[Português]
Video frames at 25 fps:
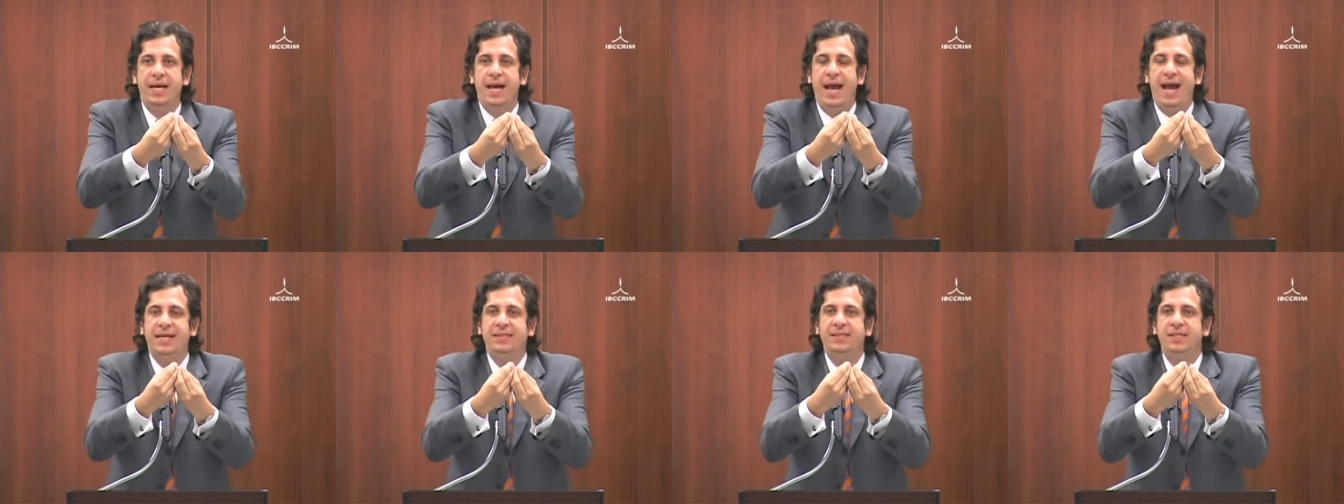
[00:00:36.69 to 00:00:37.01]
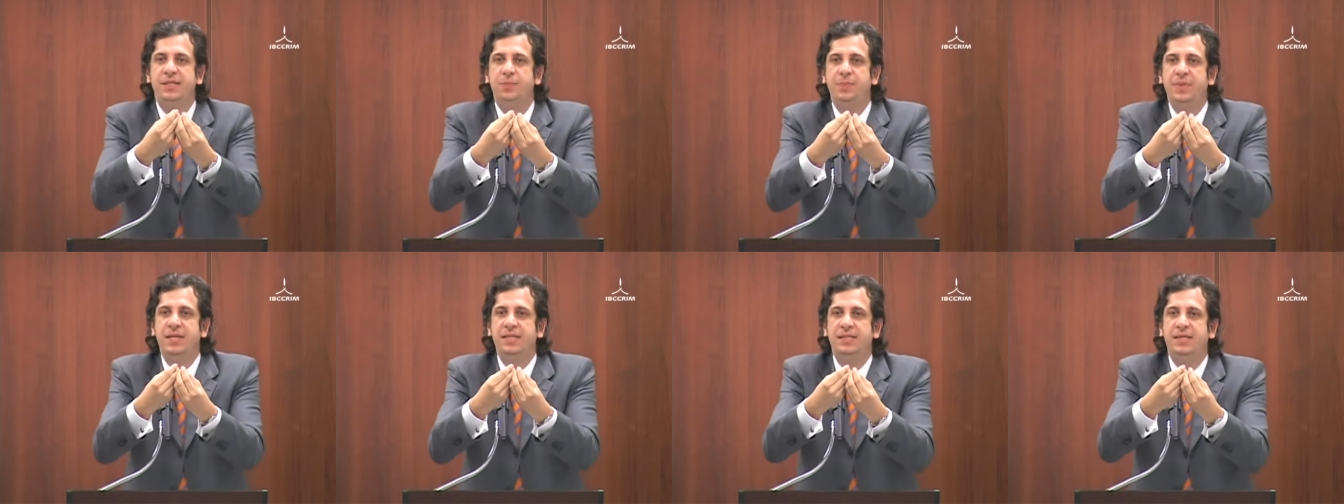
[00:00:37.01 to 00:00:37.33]
essa
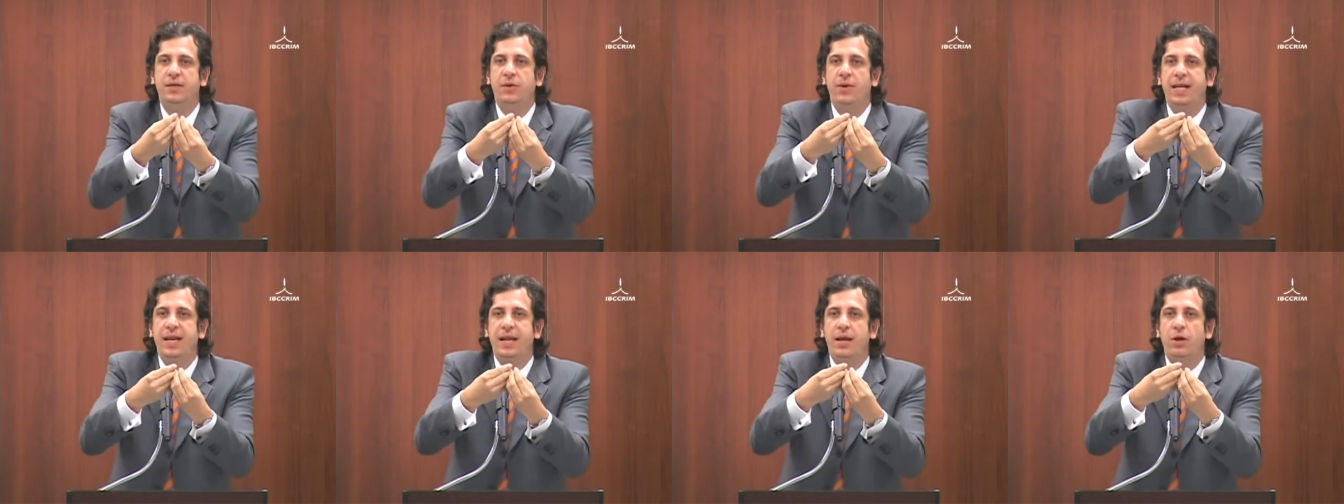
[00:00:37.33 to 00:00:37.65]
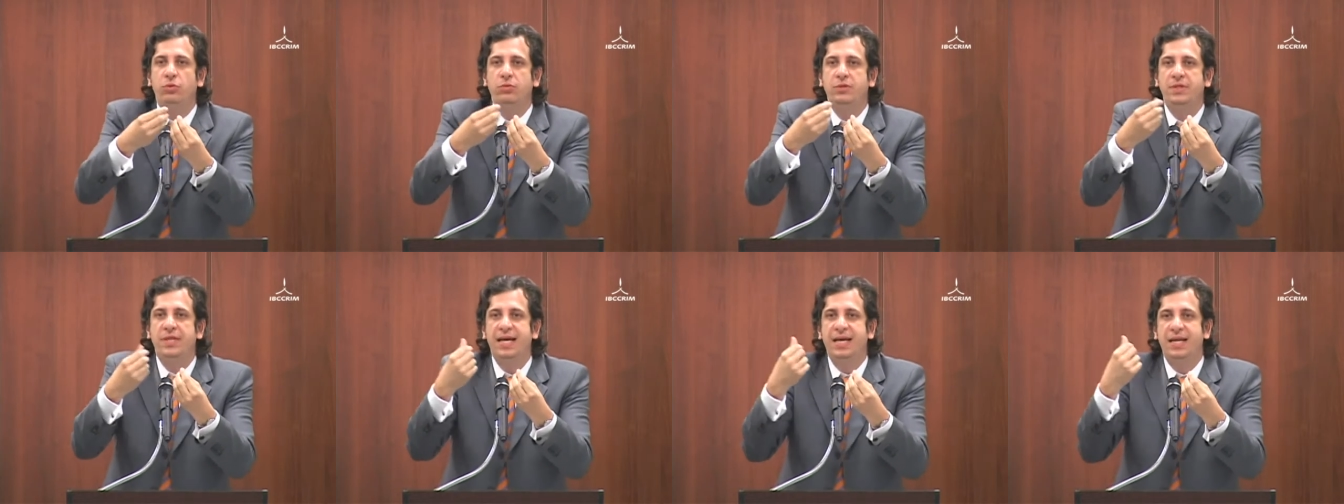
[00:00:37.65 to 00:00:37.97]
expressão ela é
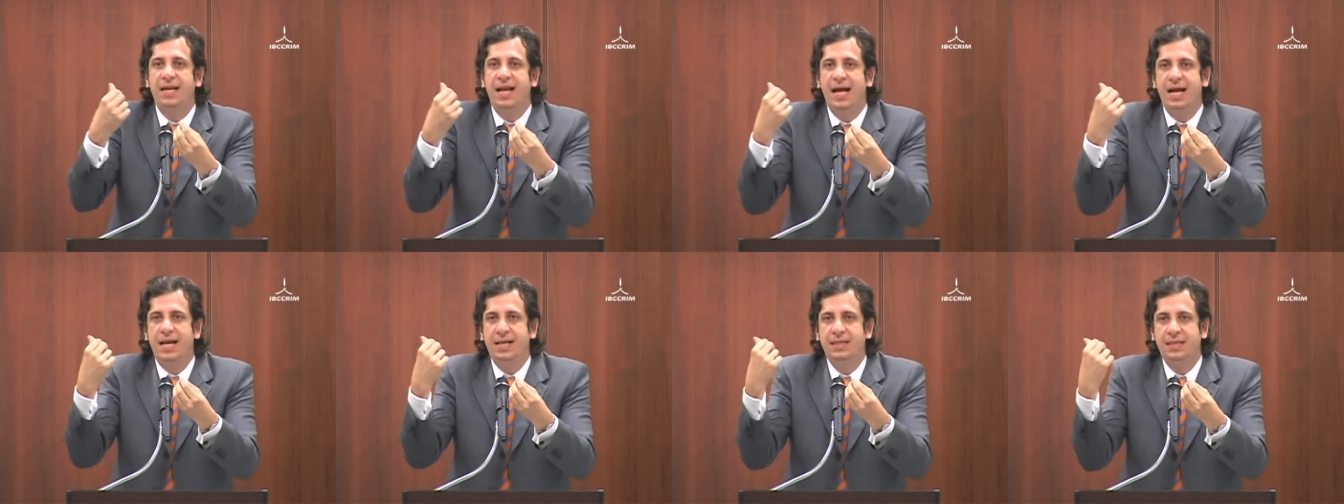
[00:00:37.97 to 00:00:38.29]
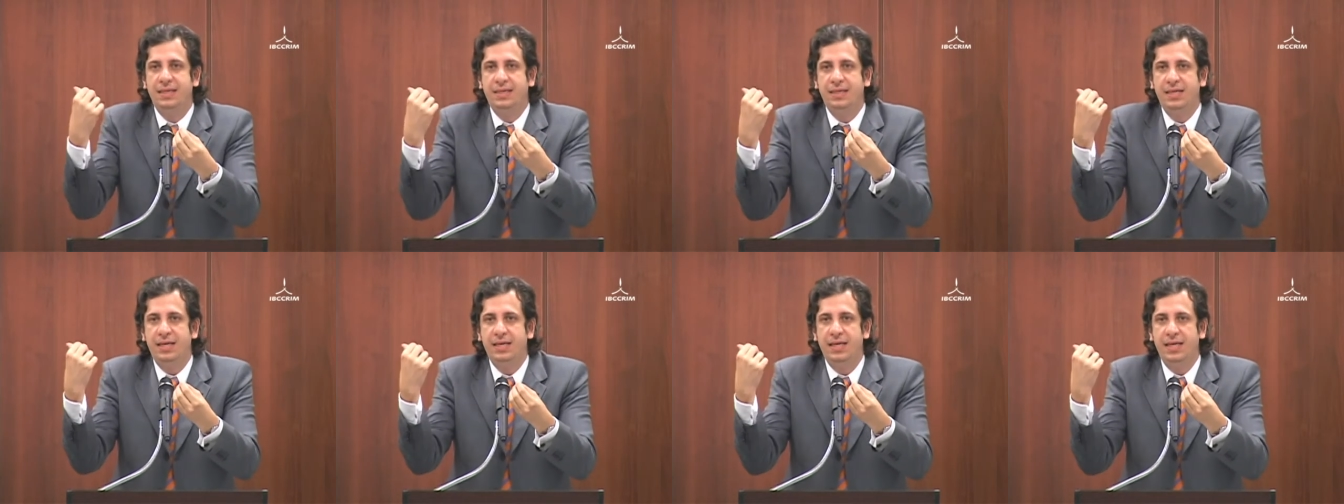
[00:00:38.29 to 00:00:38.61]

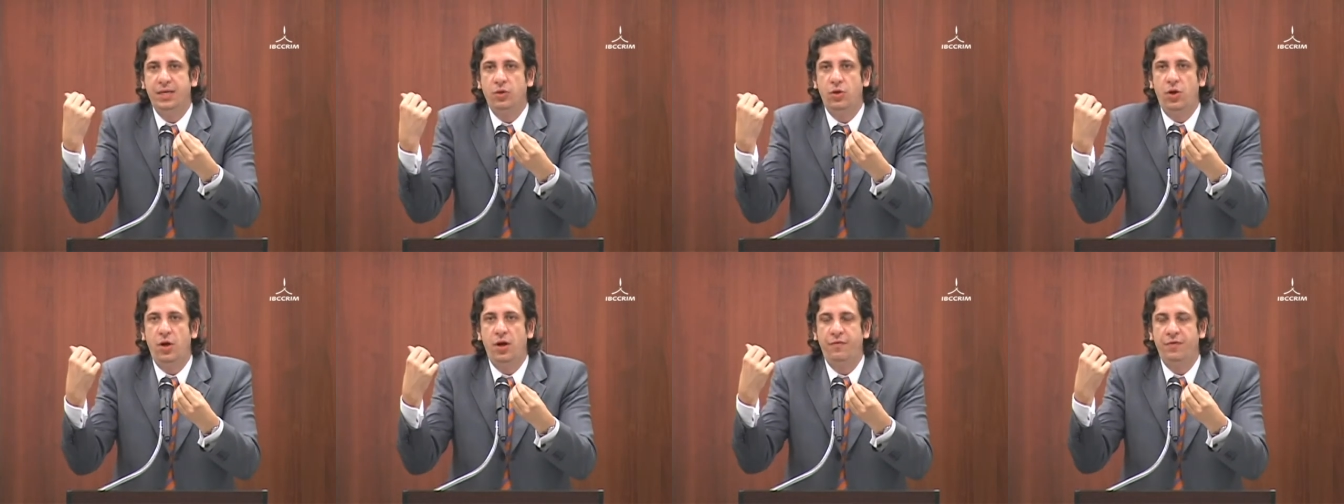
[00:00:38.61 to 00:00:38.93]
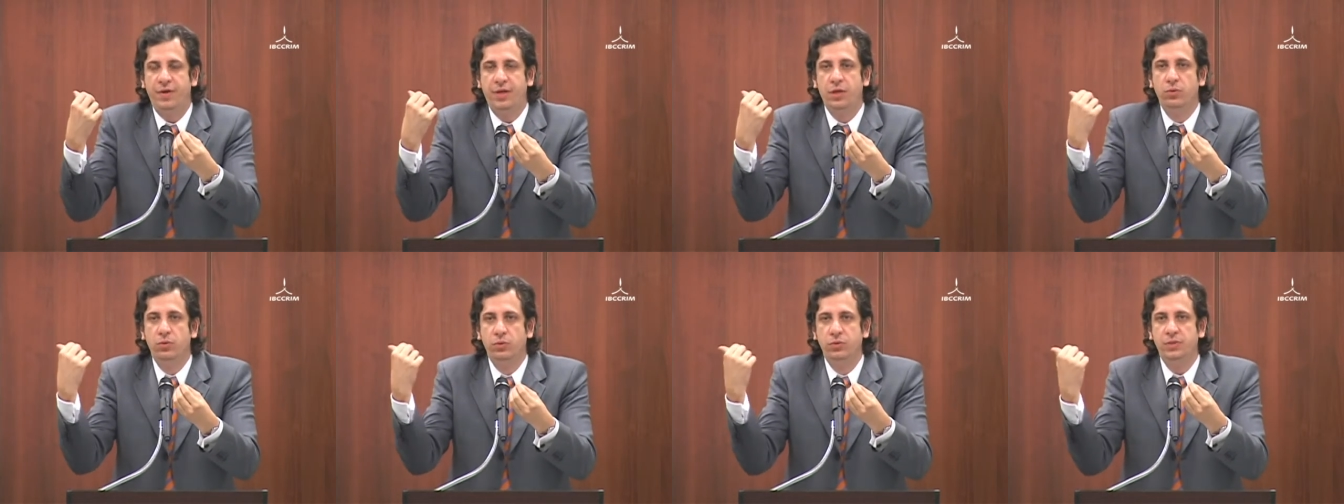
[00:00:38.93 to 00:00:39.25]
alterada na lei
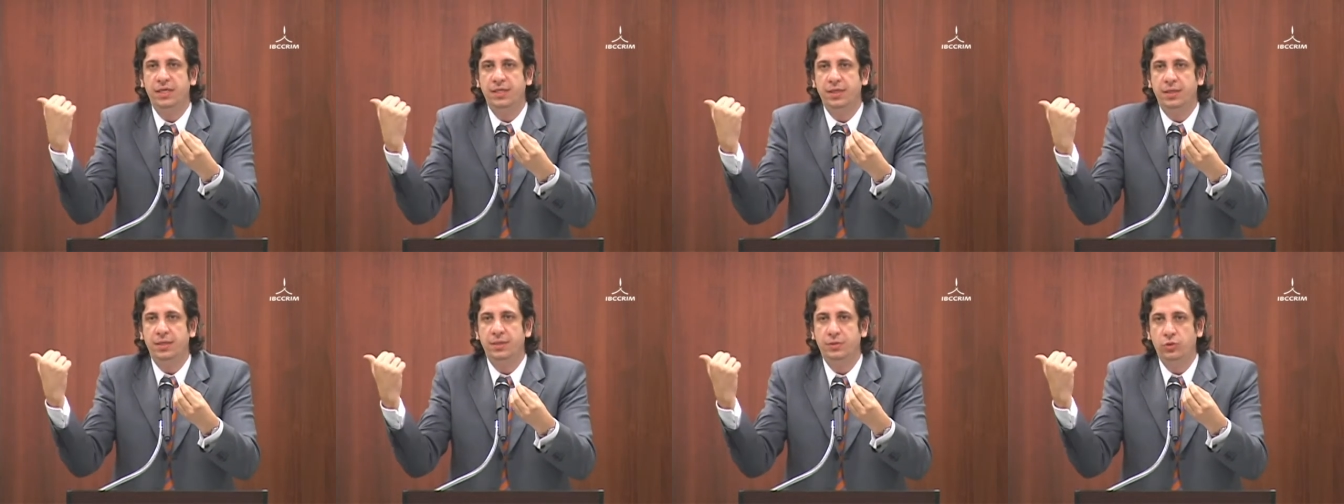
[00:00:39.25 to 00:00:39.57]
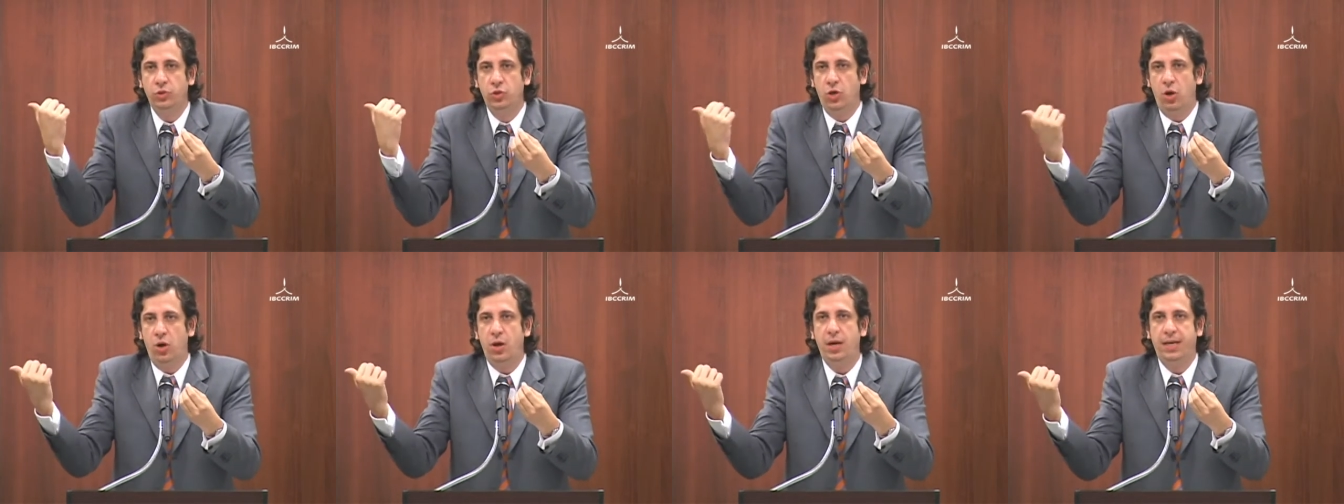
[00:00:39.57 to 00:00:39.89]
nova que usa
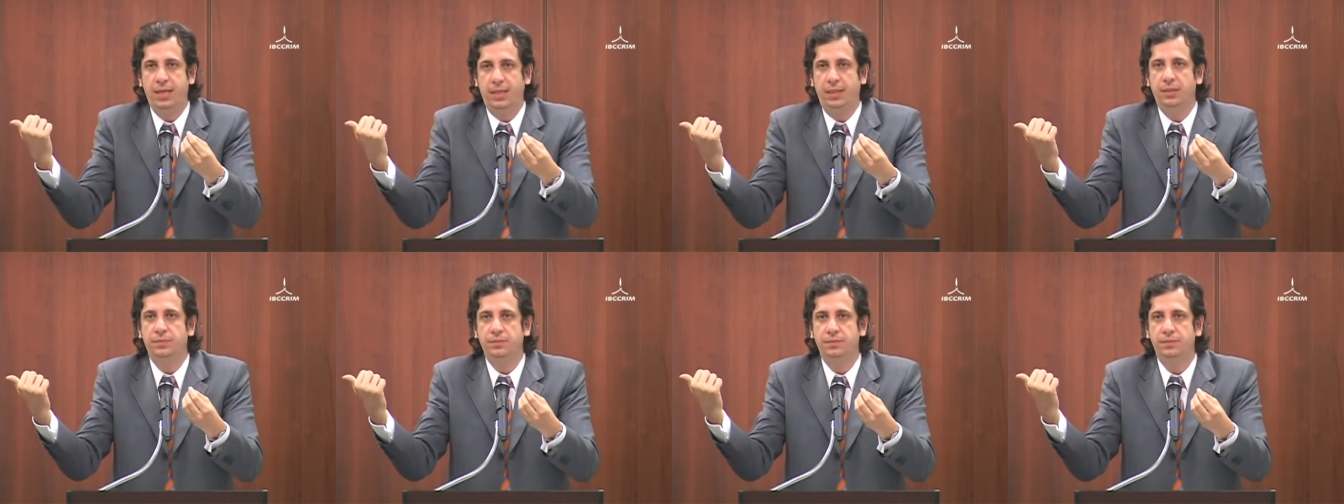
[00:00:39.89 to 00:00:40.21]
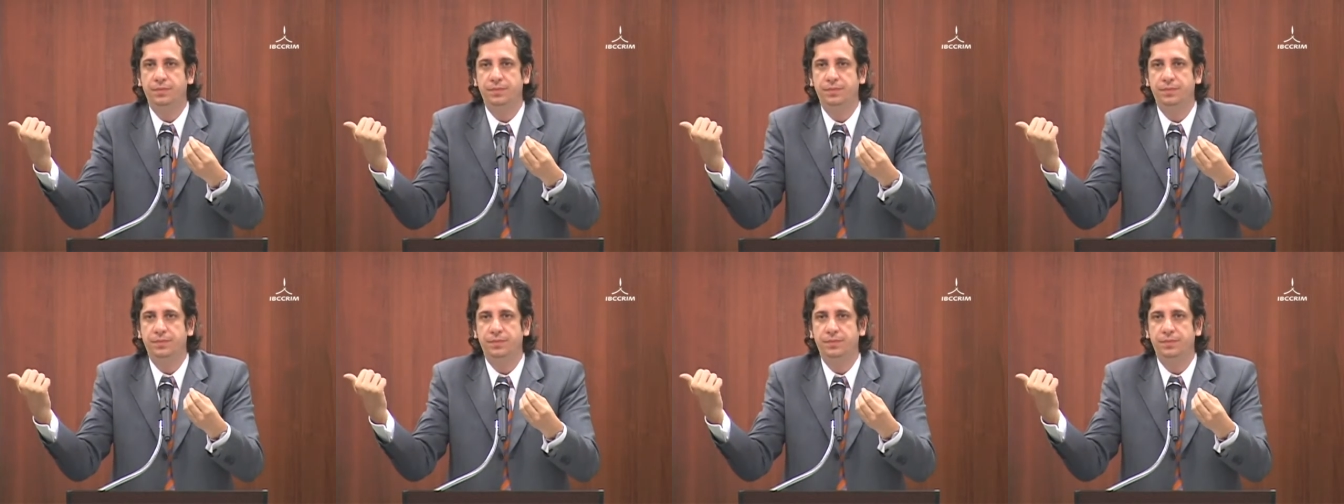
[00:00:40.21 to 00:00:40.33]
droga.